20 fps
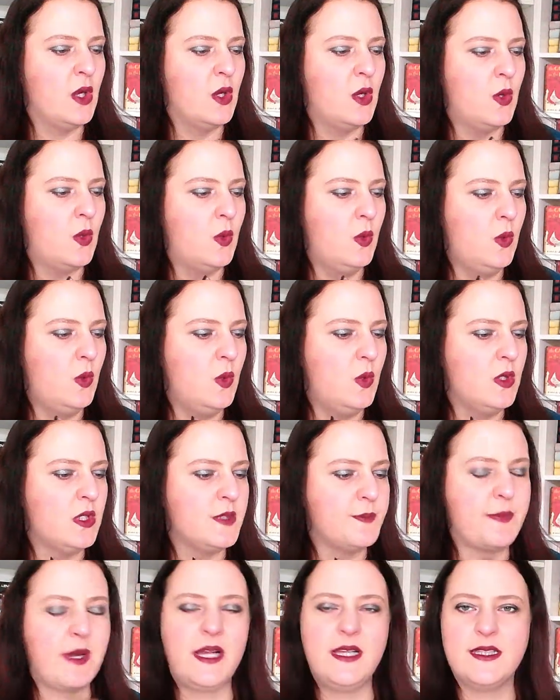
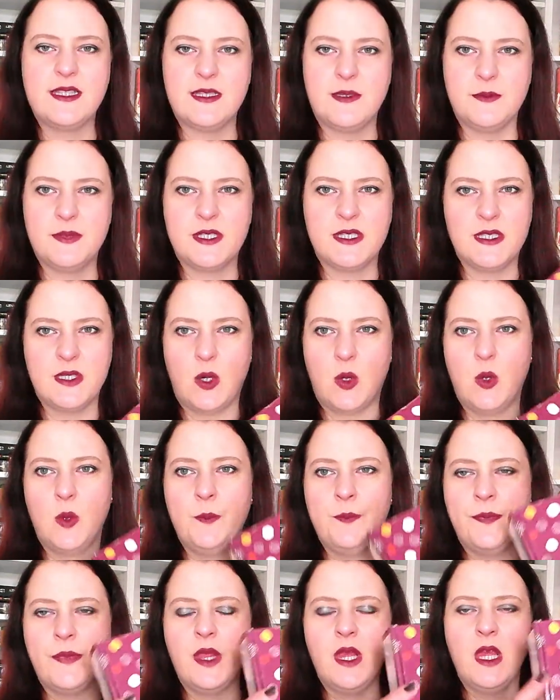Und Balsam Snow.
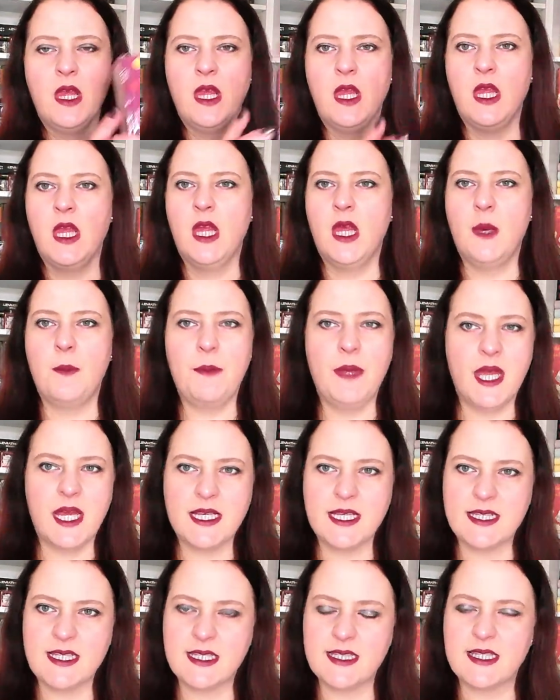Mir hat
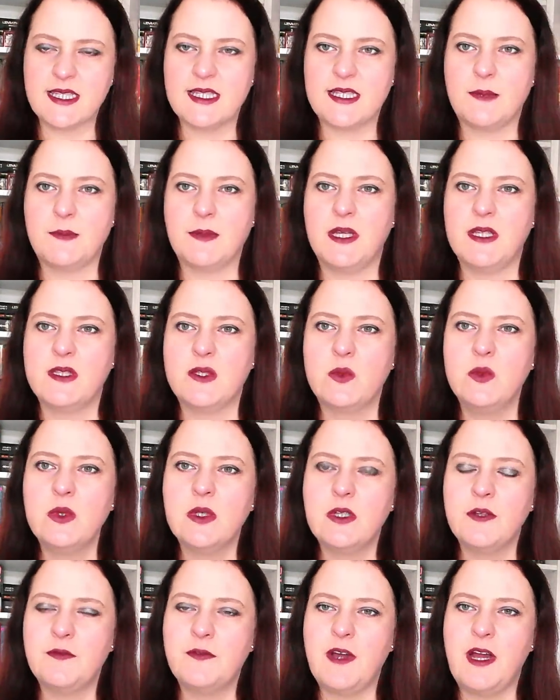das insgesamt ganz gut
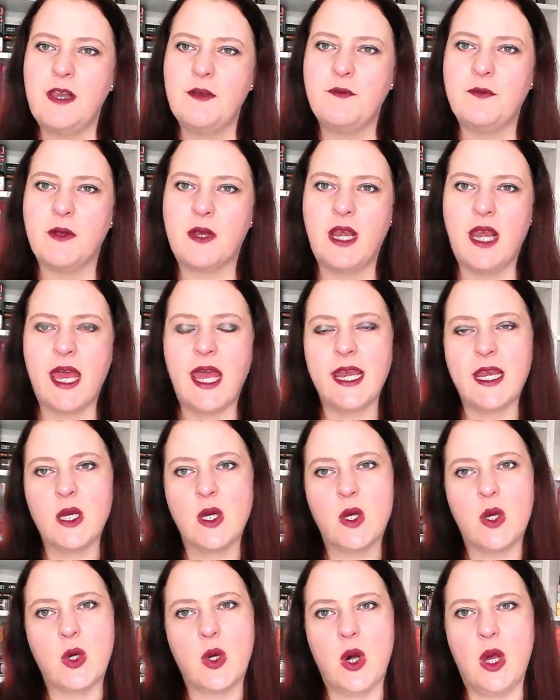gefallen. Für
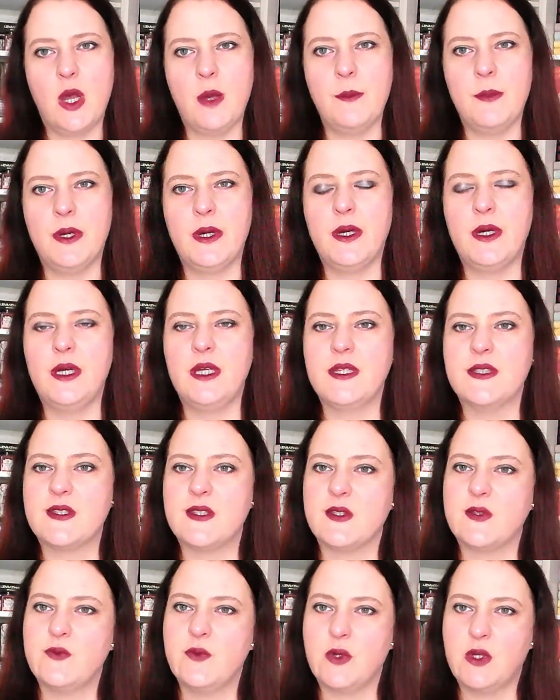kleinere Räume ist
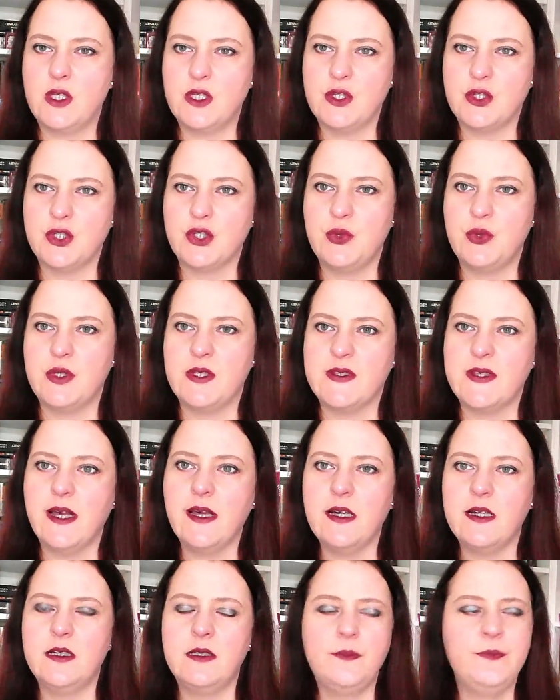das wirklich eine schöne
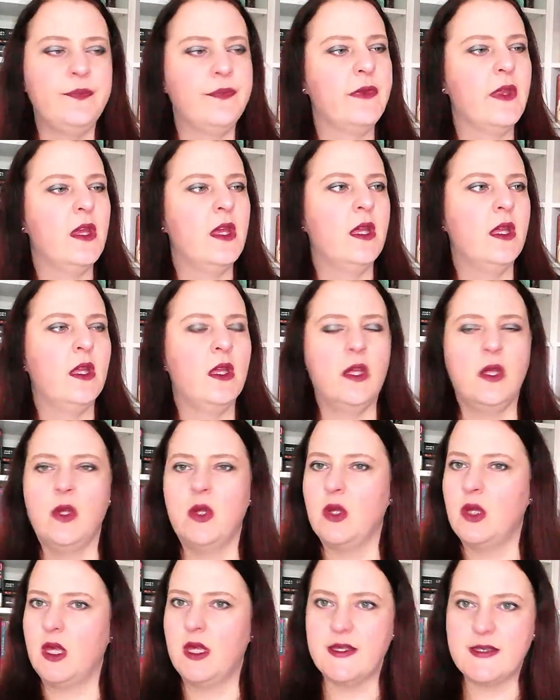Sache.
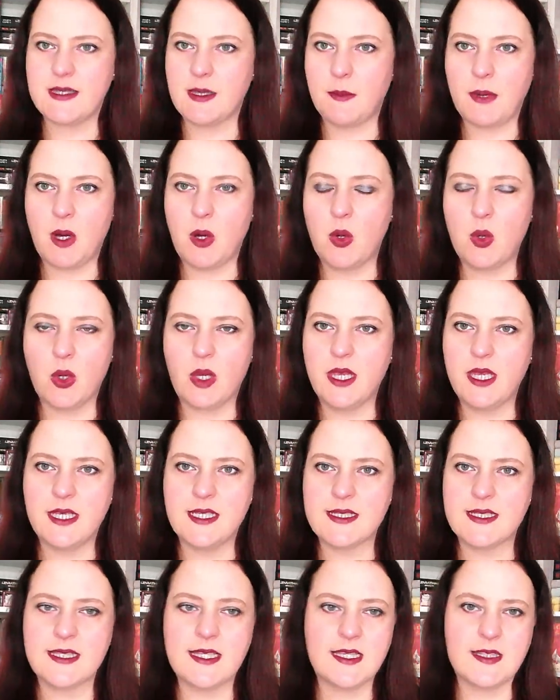Ist aber auch okay,
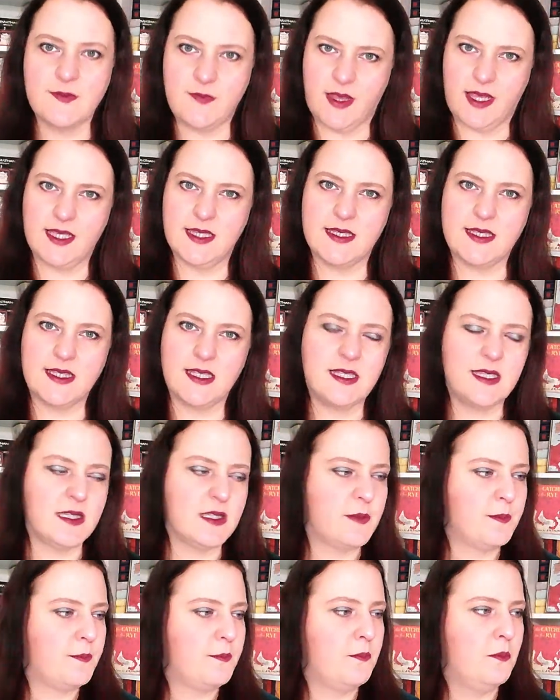dass es jetzt weg ist.
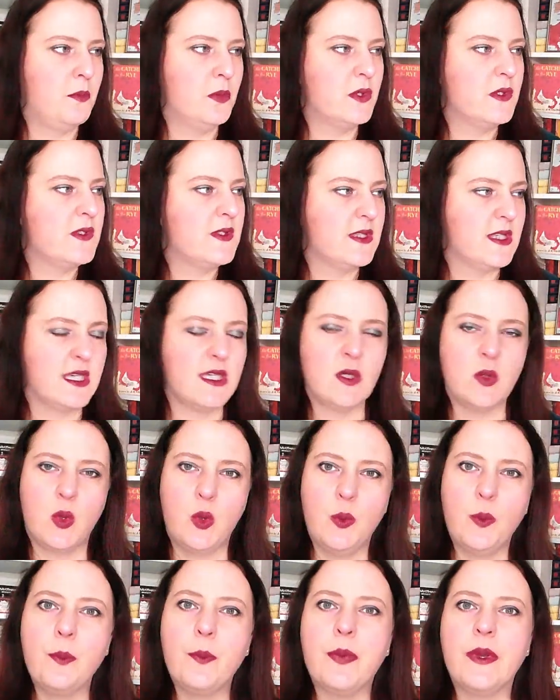Ich muss nicht
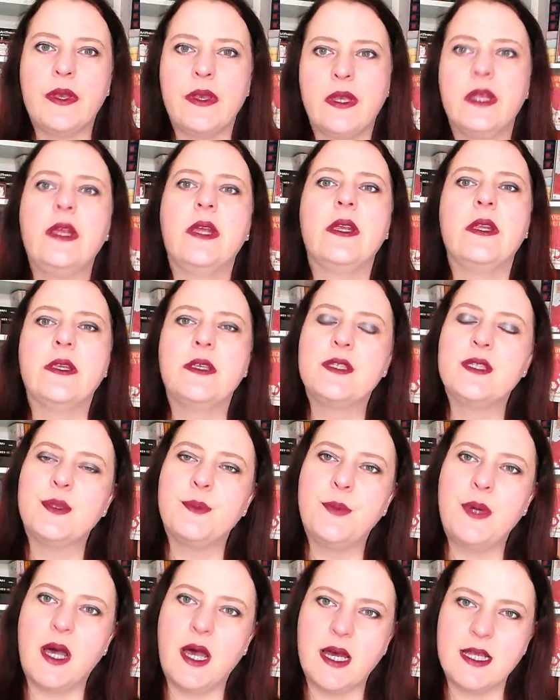unbedingt
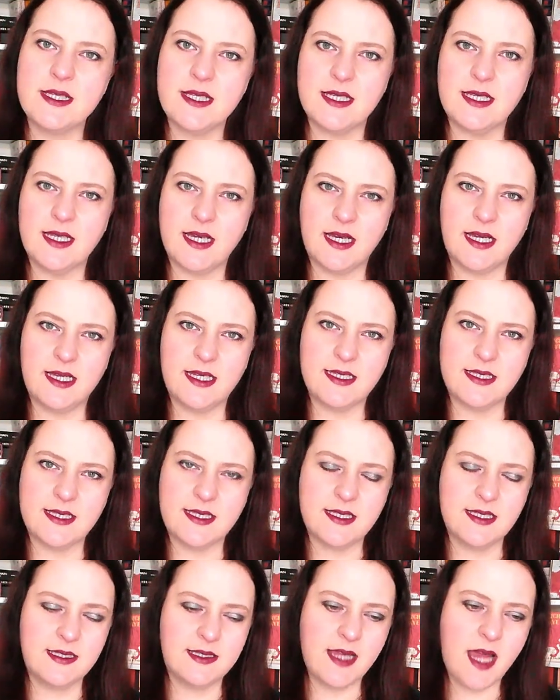Partylight
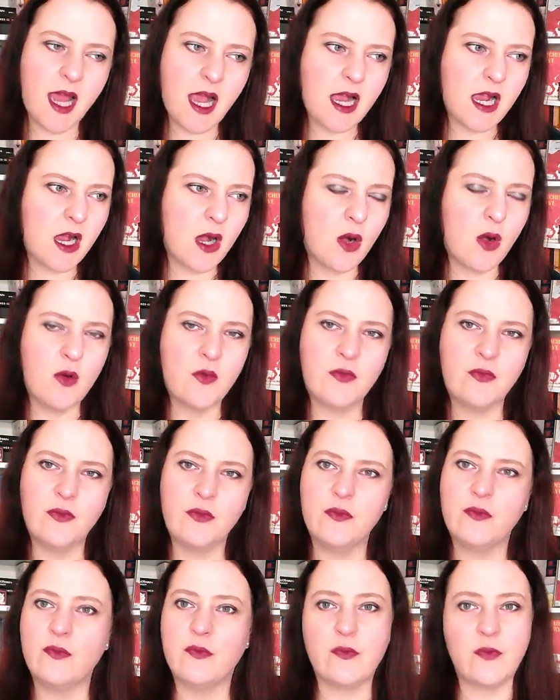
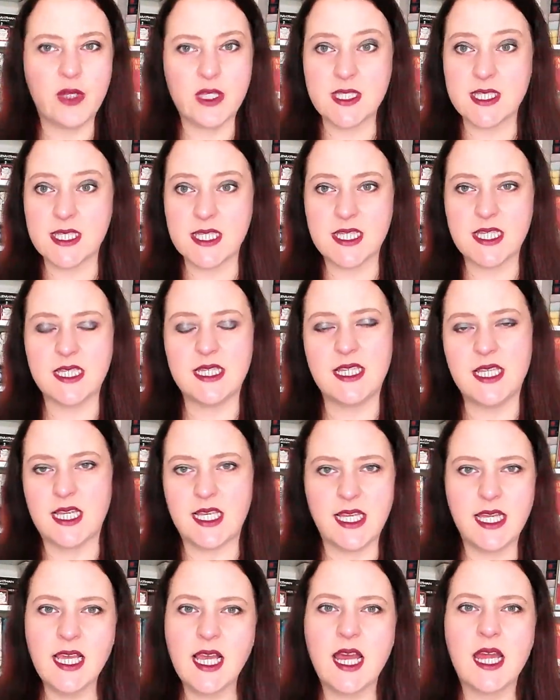nachkaufen. Wenn sich die
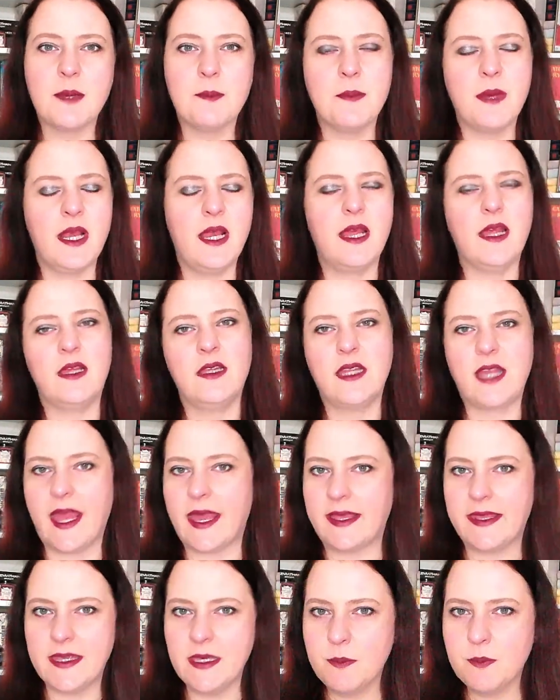Gelegenheit mal
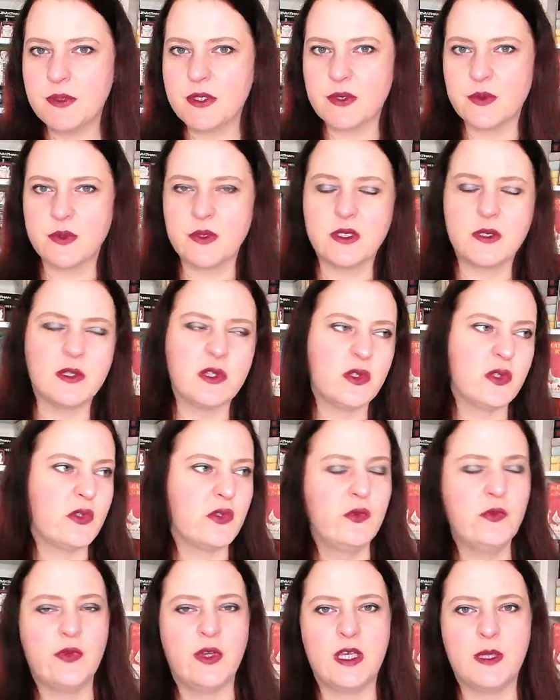ergibt und ich
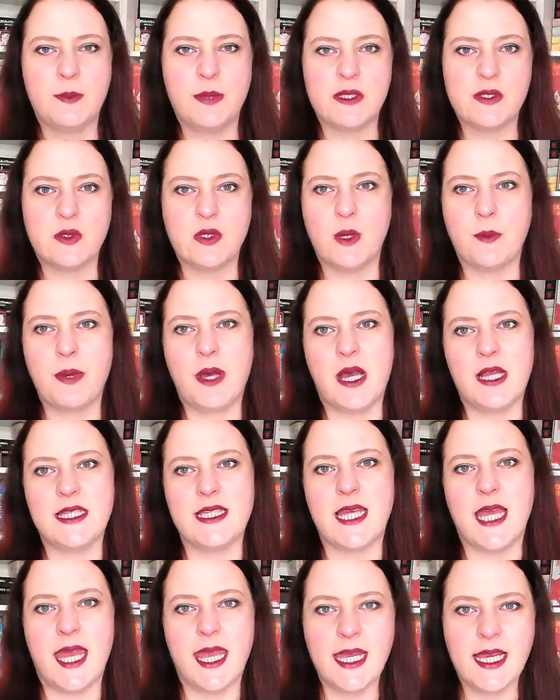zufällig bei so einer
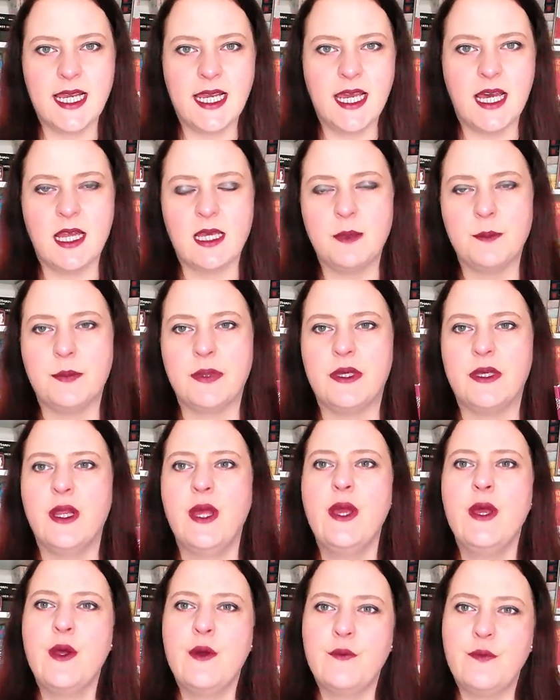Party eingeladen bin,
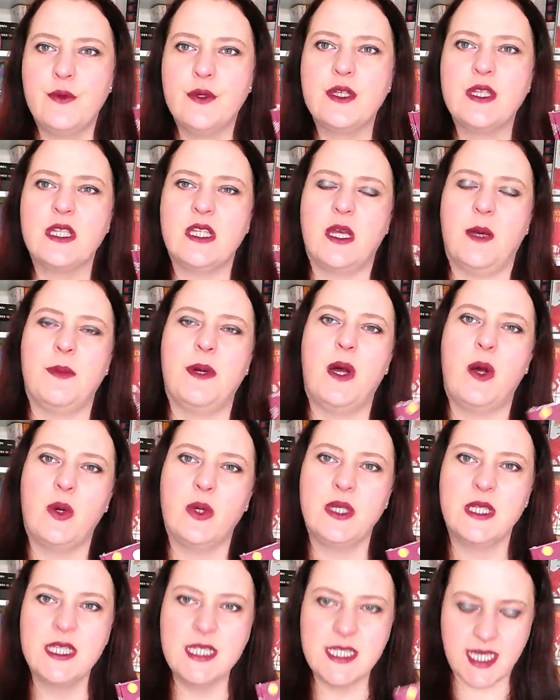würde ich aber auch
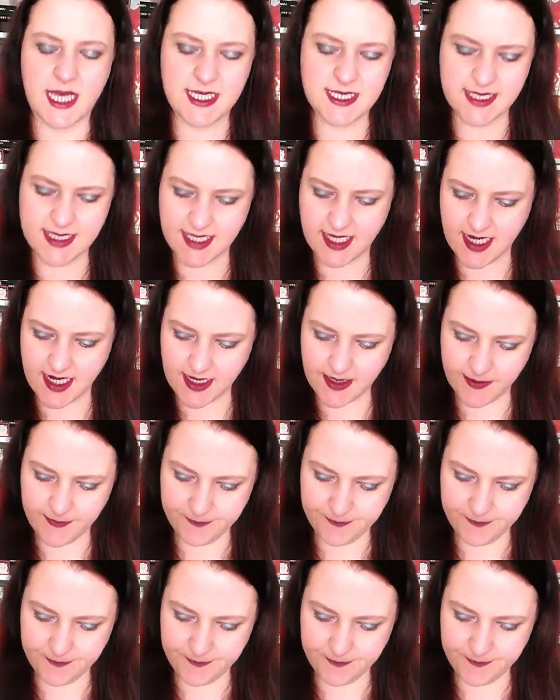nicht Nein sagen.